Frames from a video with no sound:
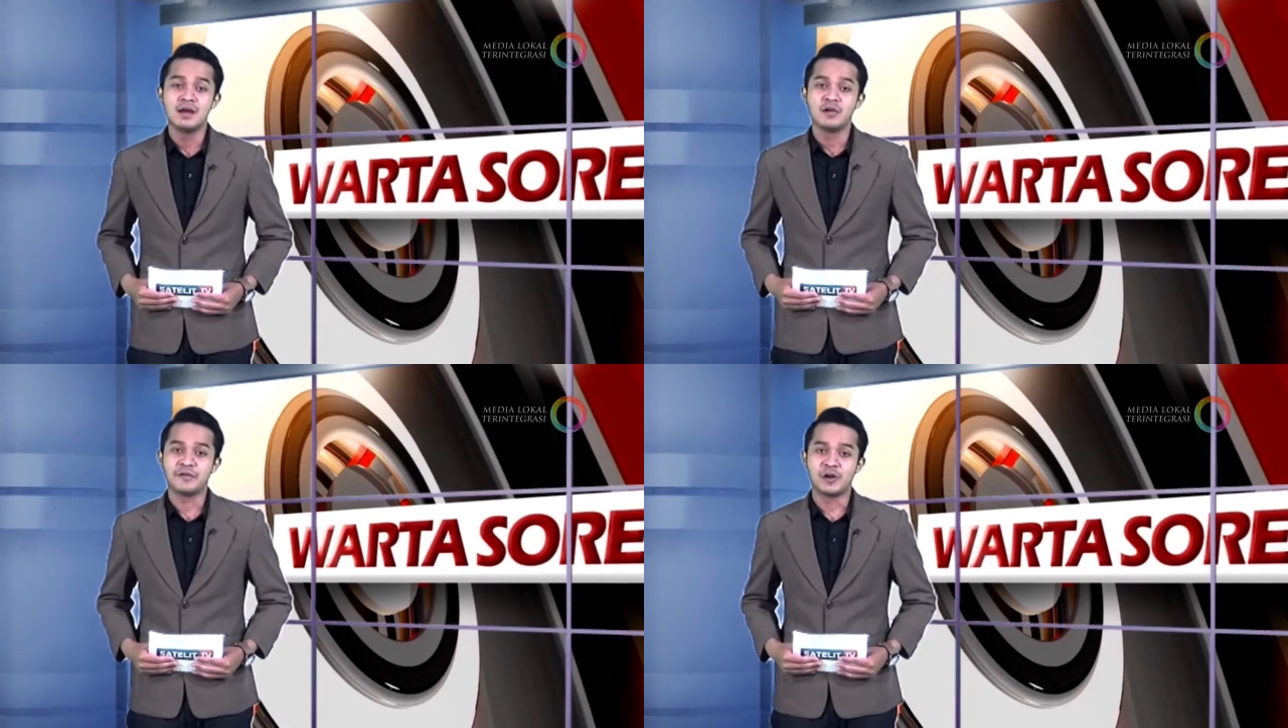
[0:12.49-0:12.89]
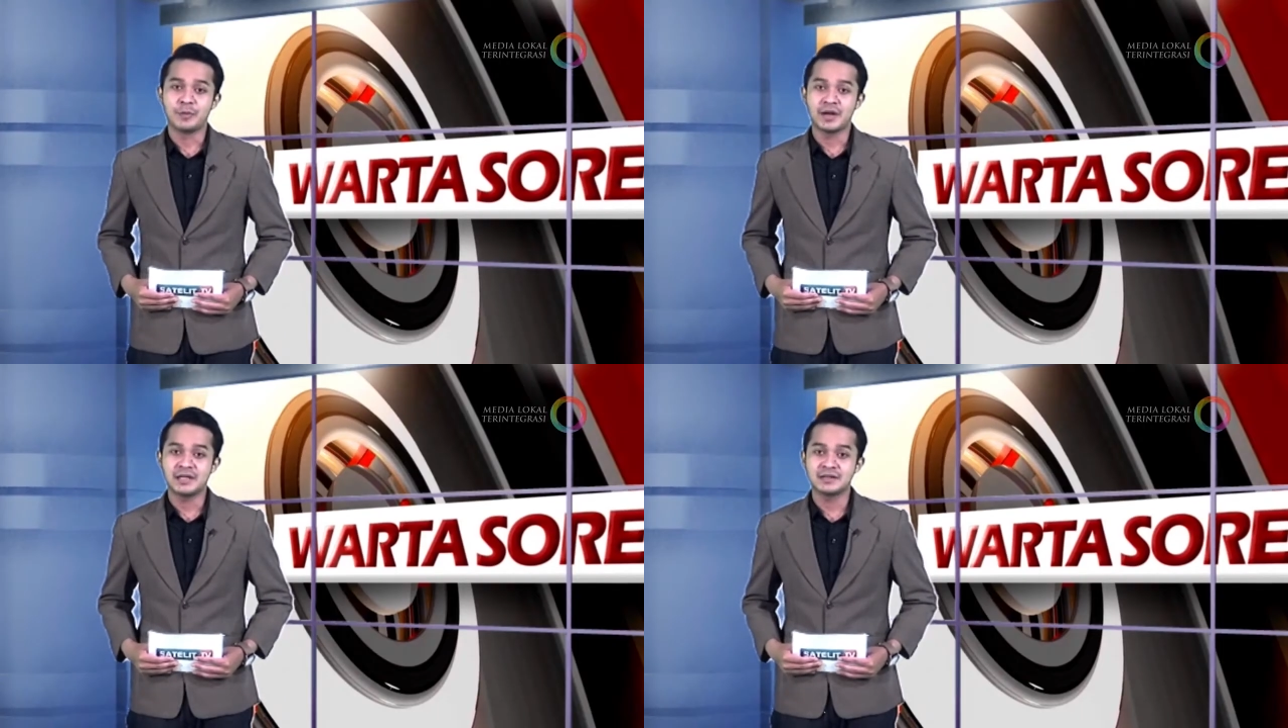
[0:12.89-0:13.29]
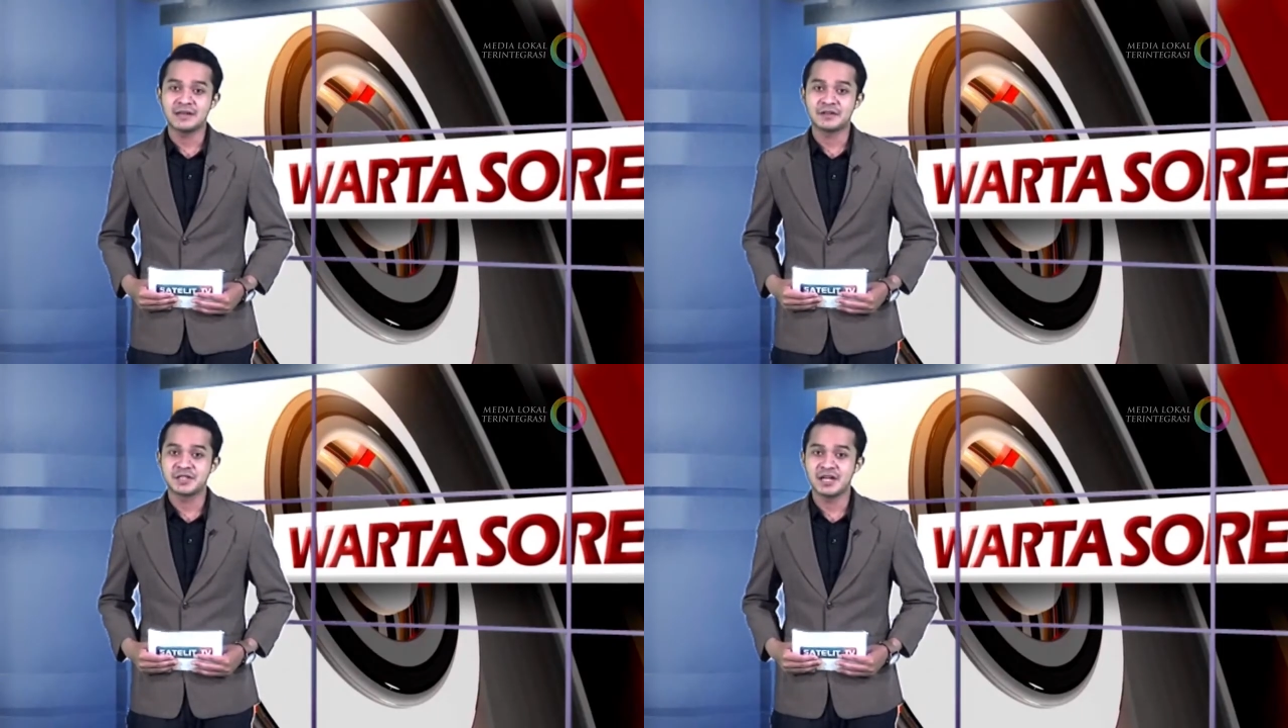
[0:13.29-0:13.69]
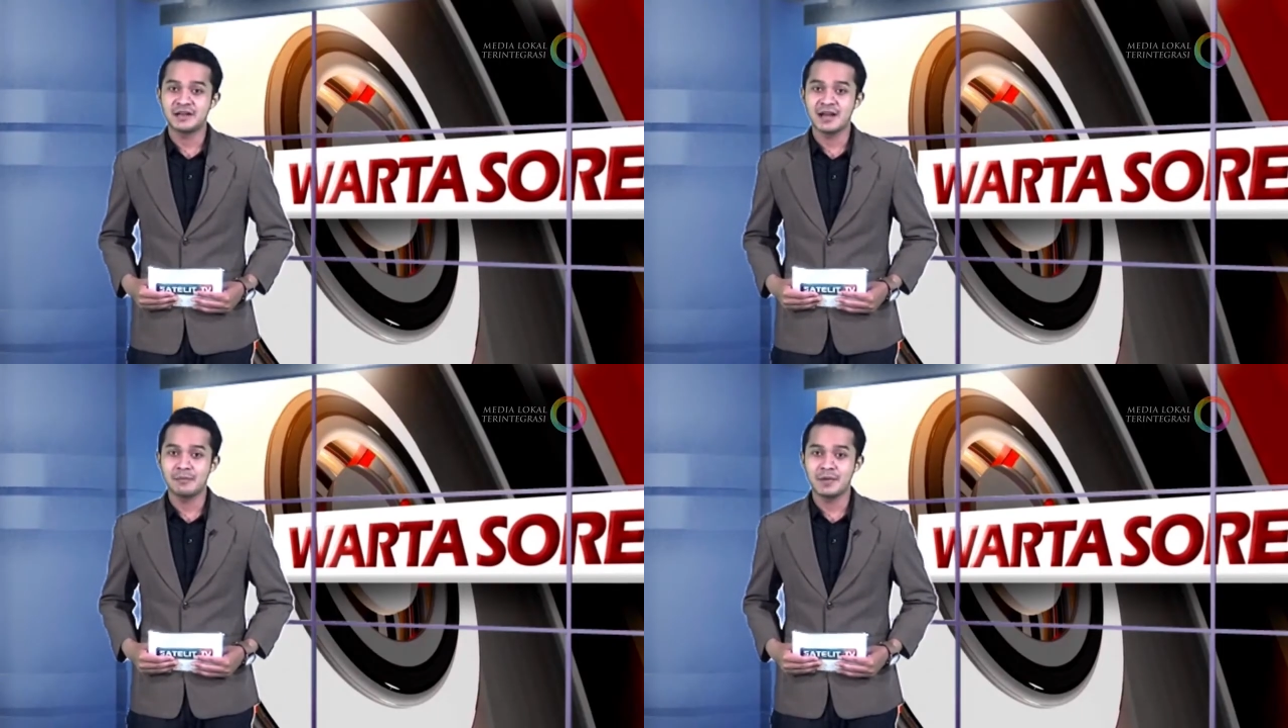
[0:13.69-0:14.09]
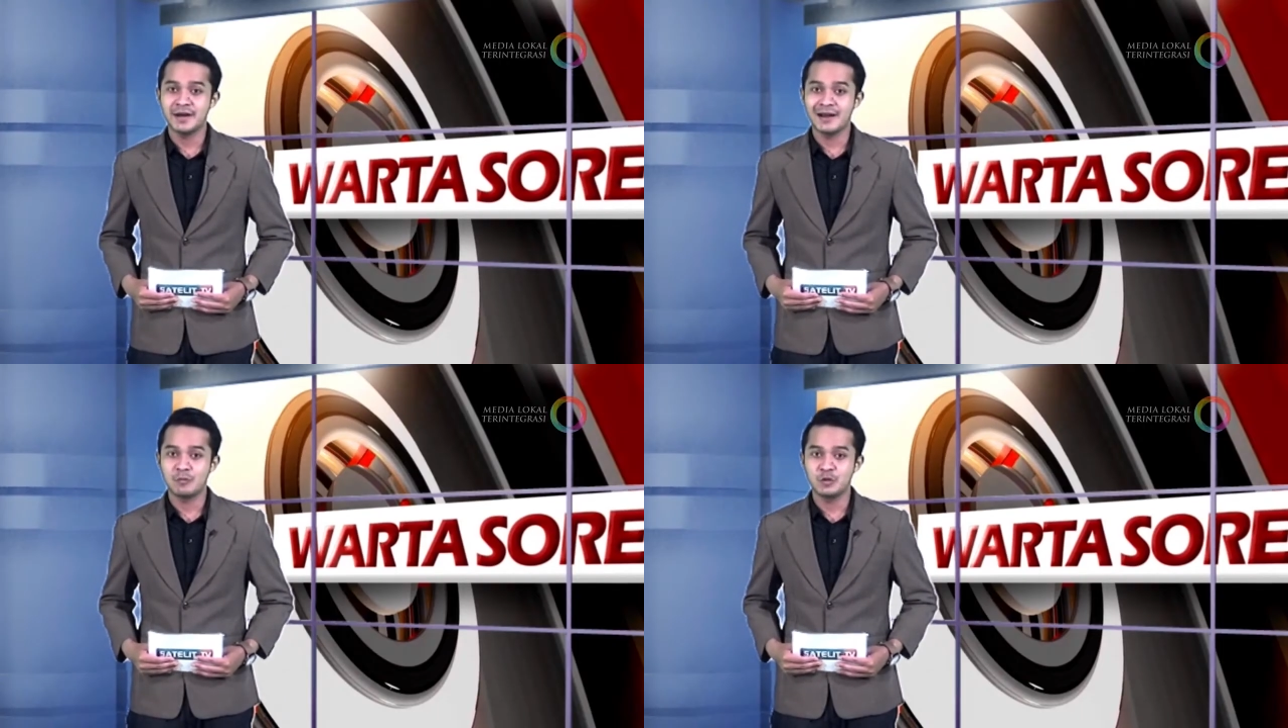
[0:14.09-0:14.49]
Fenomena ini telah terjadi
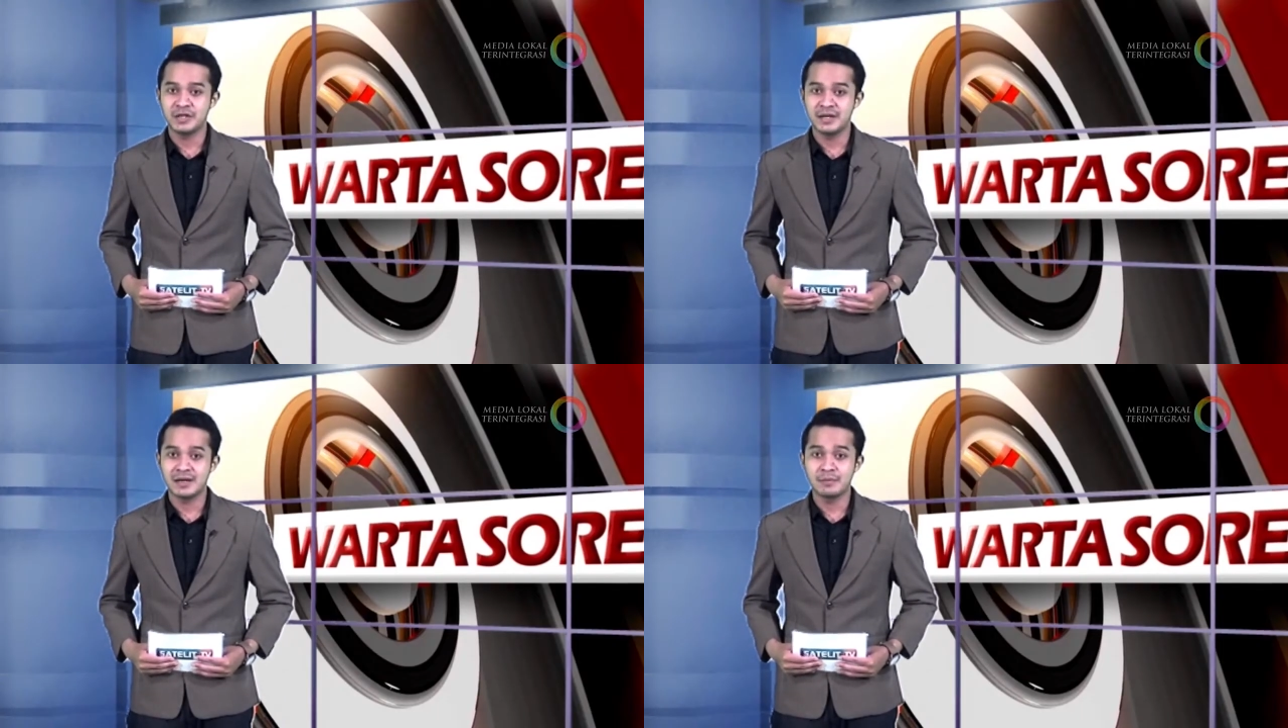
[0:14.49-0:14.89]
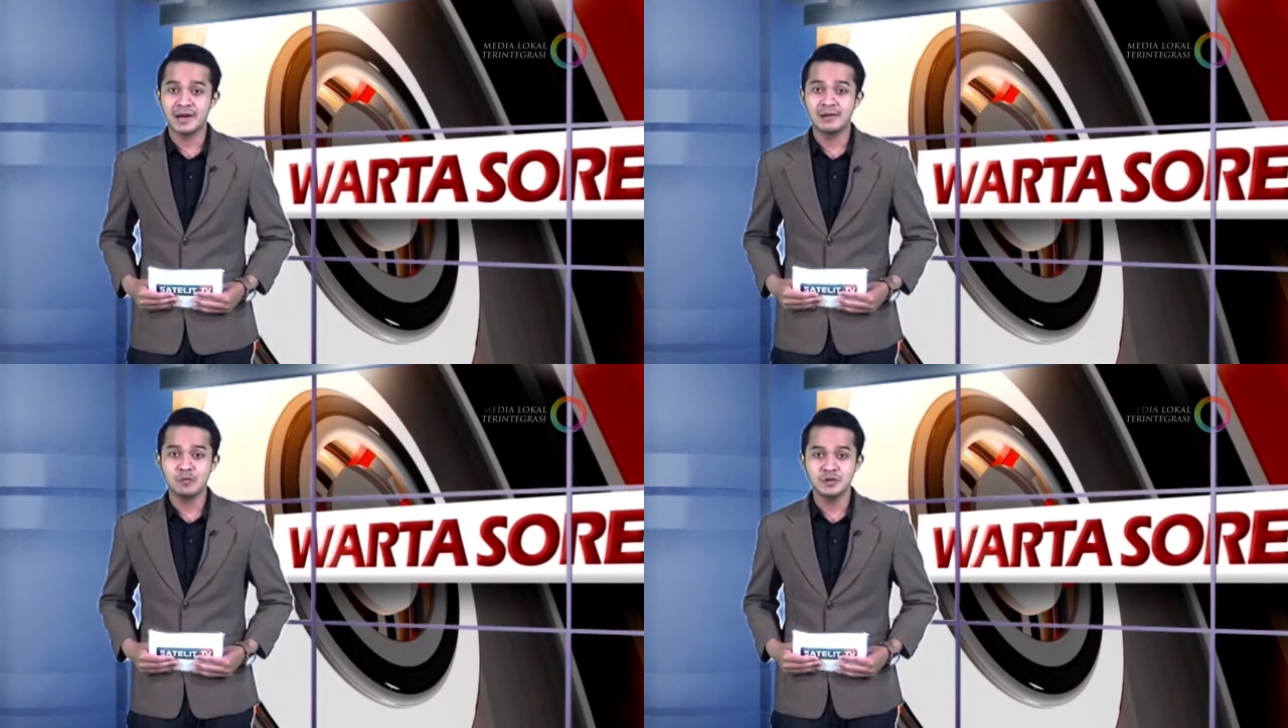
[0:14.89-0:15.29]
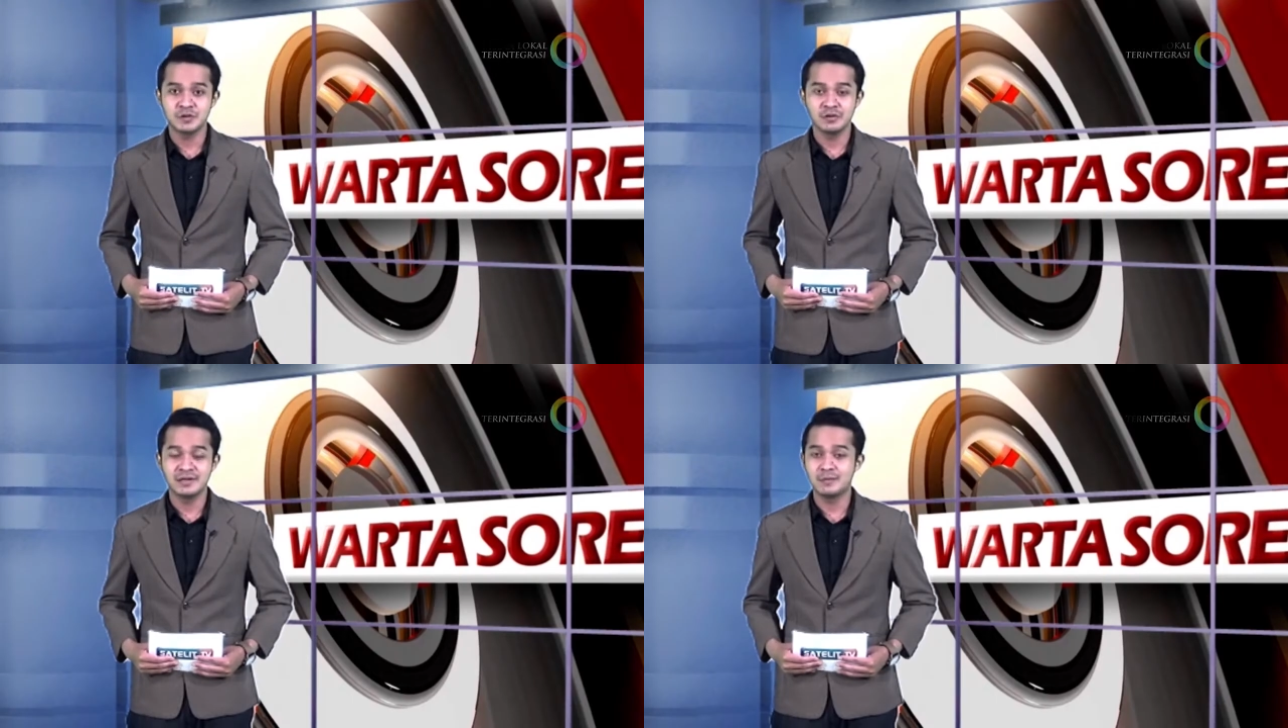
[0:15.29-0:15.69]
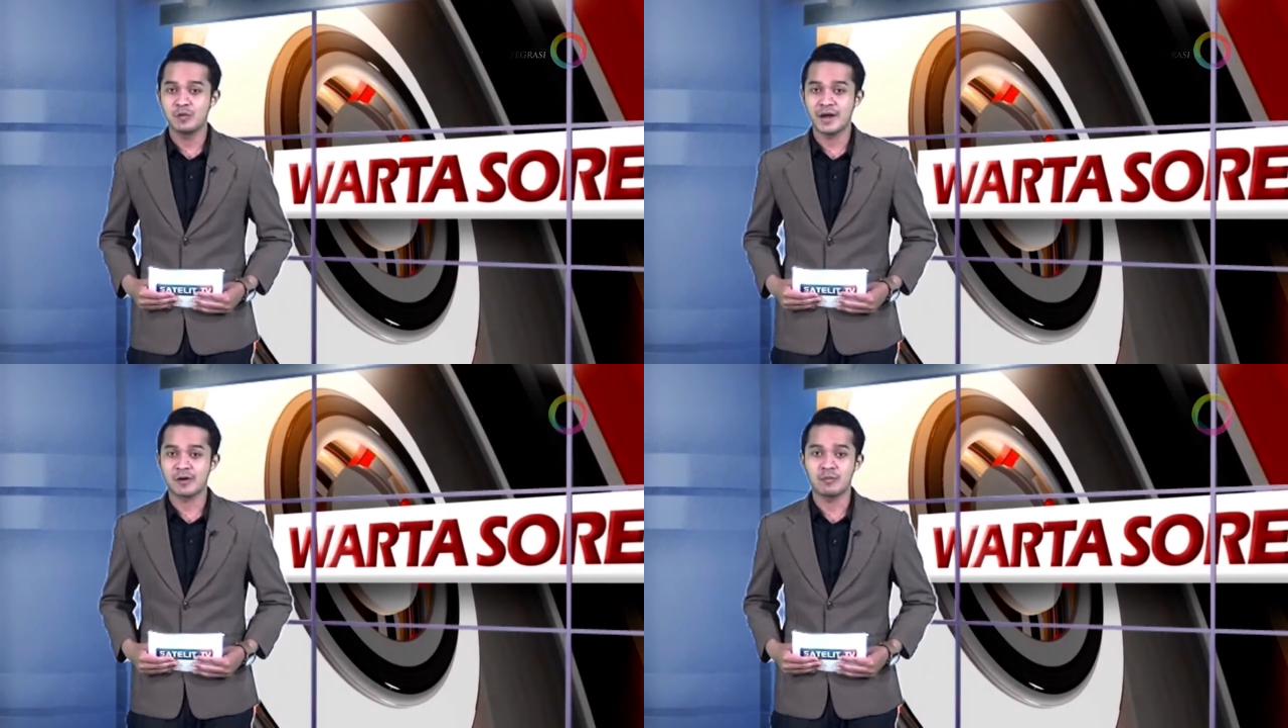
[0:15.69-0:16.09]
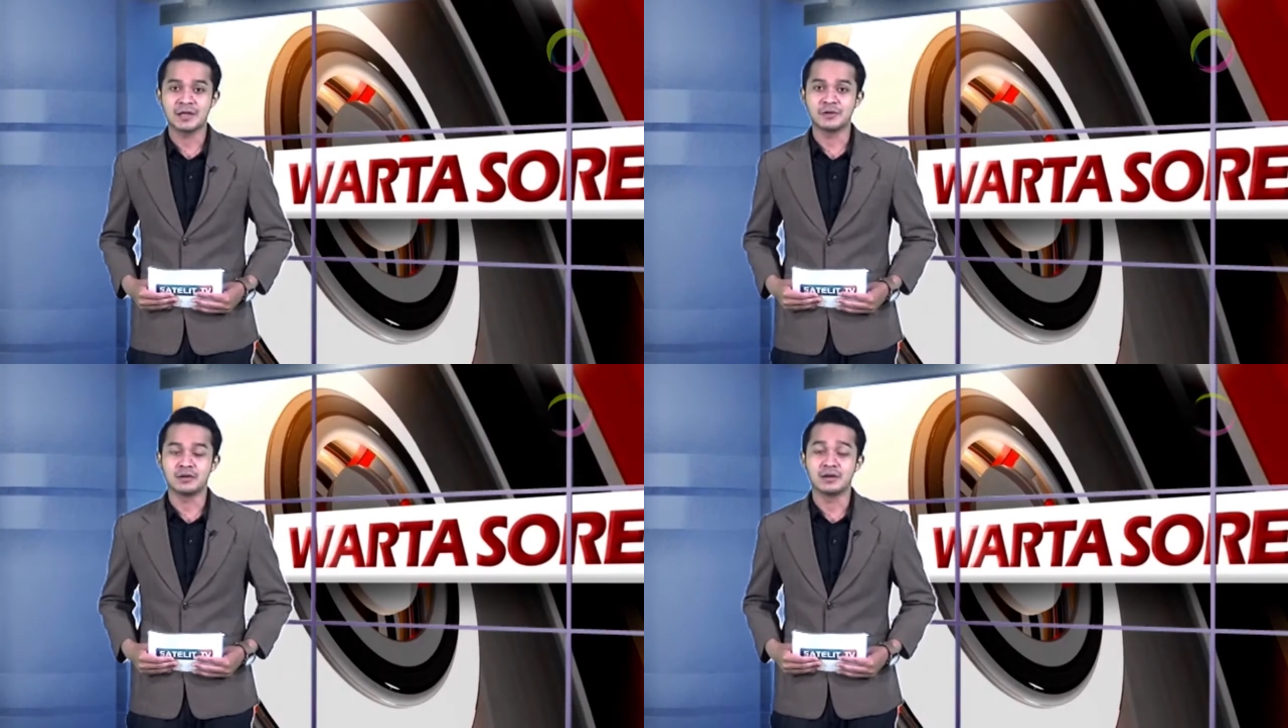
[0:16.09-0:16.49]
lama namun kini kembali muncul di bulan
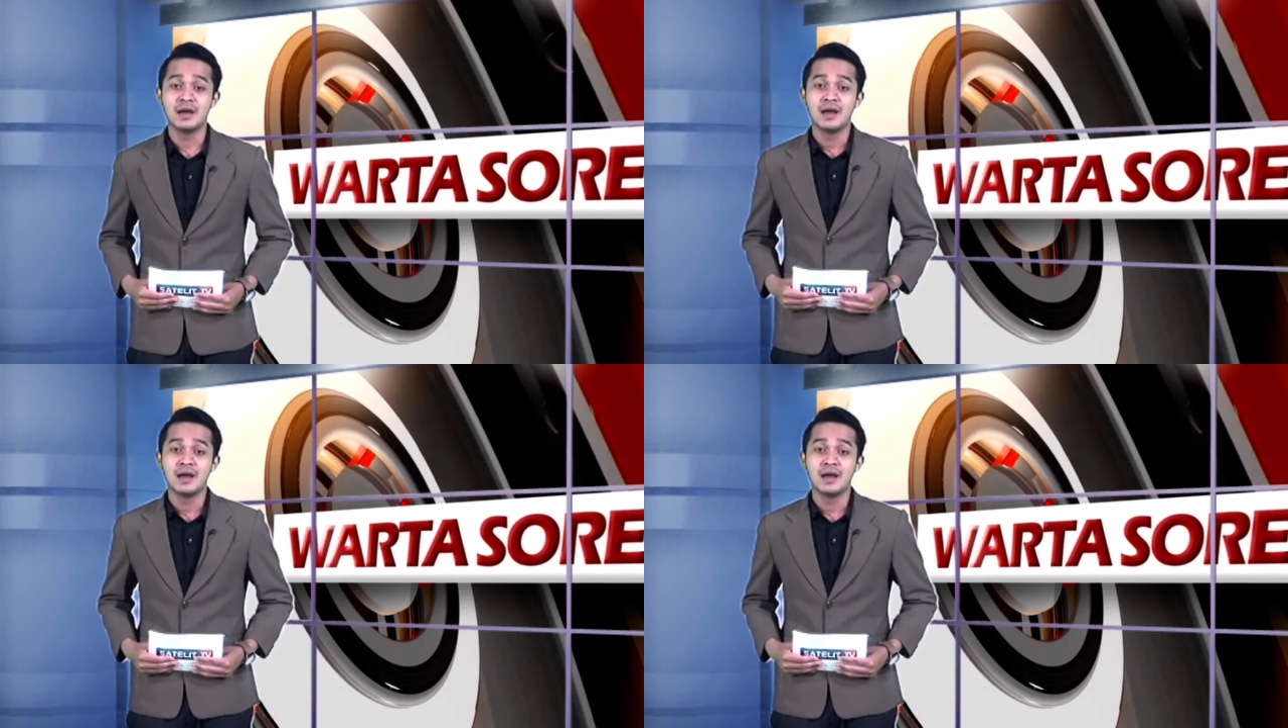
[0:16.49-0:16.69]
Ramadan.